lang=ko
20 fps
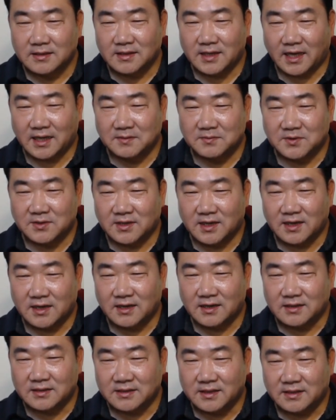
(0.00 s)

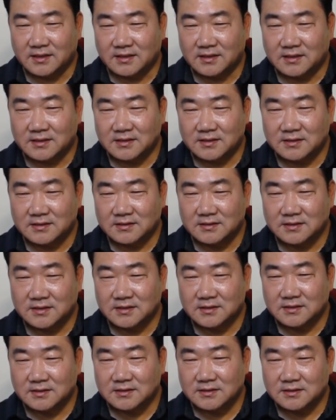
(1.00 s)
라이브가 네.
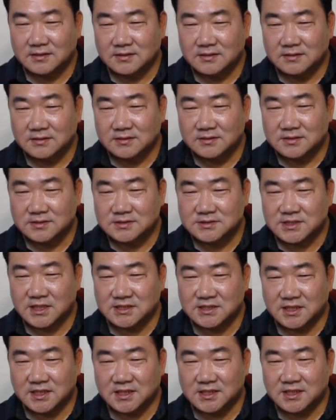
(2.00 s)

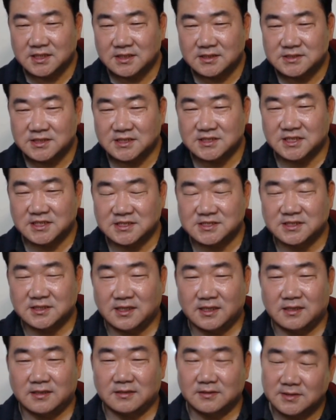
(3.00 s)
체질이
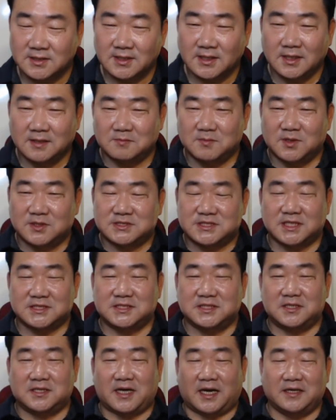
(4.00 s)
체질이신가? 뭐
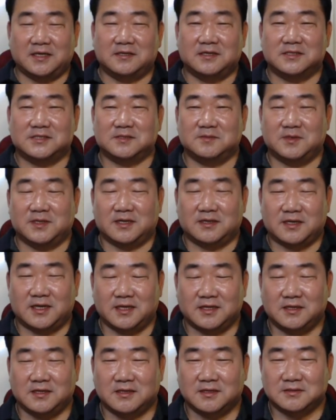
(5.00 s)
체질은 아닌 것 같습니다.
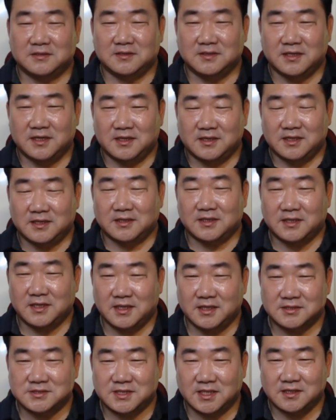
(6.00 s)
아닌 같은데
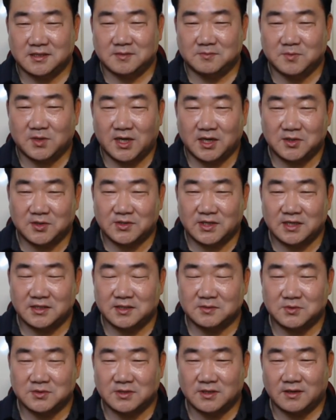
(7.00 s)
옛날에 제가 뭐 학교 다닐
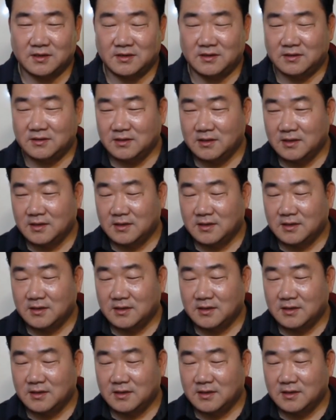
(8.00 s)
때부터